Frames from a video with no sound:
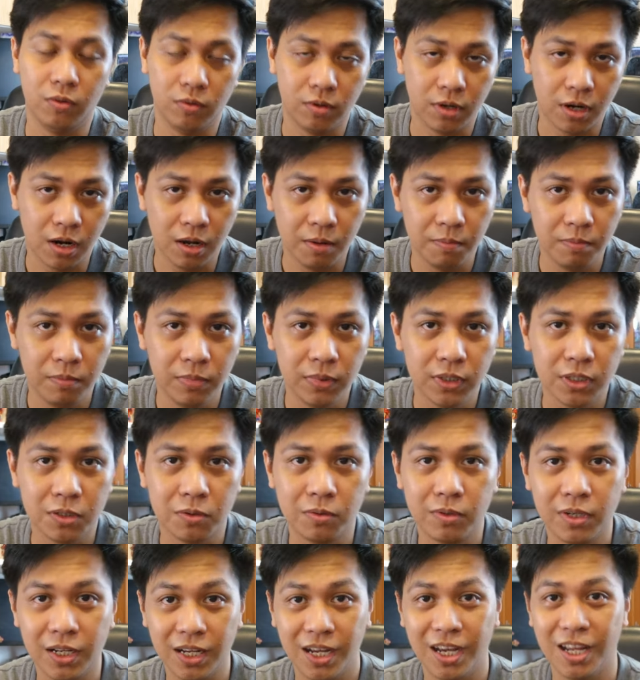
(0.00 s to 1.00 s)
kg.
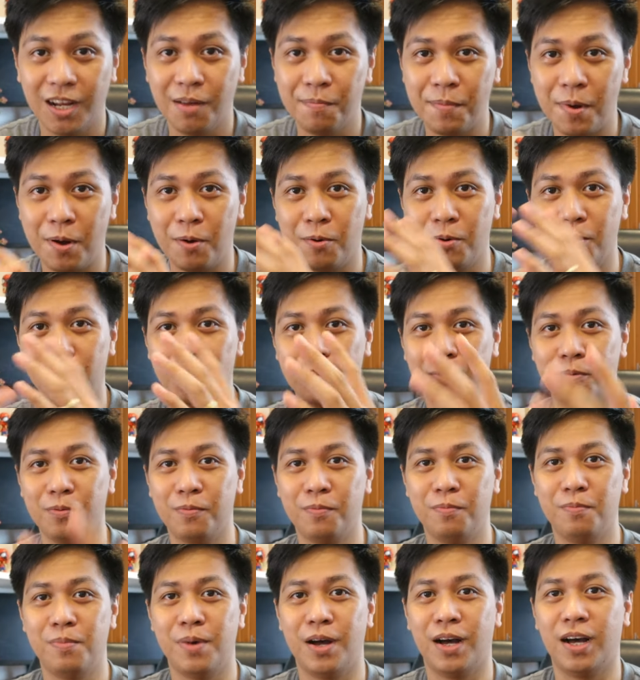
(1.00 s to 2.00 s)
So naghanap ako
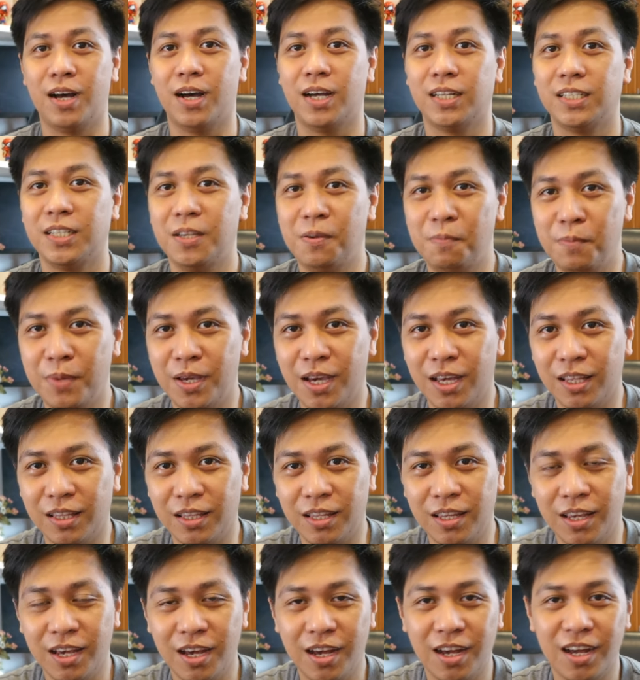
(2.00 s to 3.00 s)
nung pangakasing
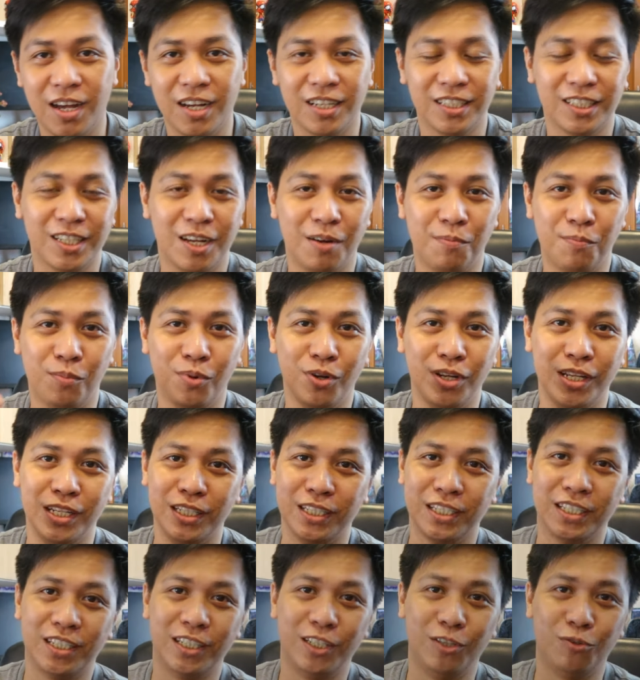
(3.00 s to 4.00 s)
bigat niya. Ang sample
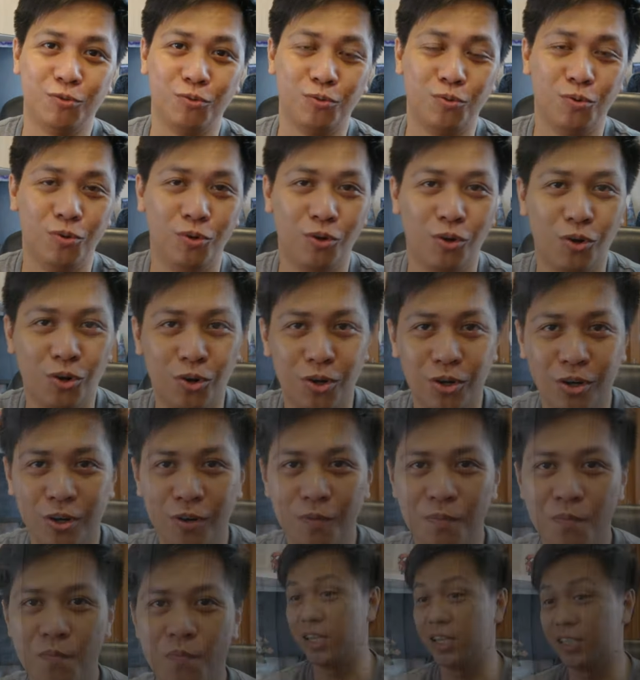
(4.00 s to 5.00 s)
is yung gulong,
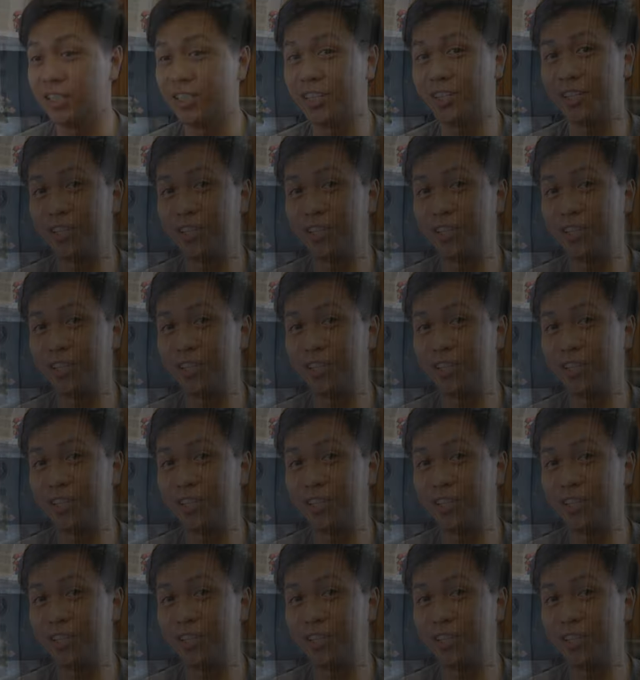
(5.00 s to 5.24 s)
high